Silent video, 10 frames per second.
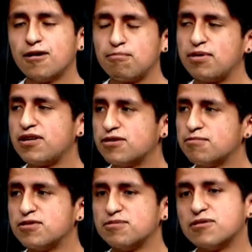pero
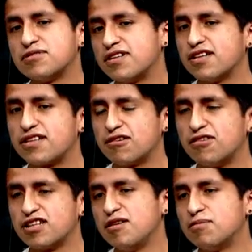pues me gustaría entrar a un
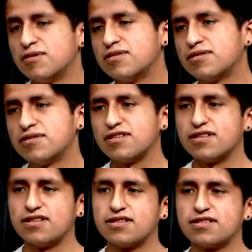equipo, y,
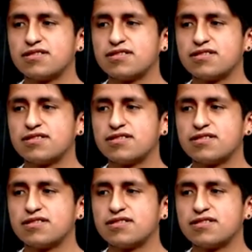eh,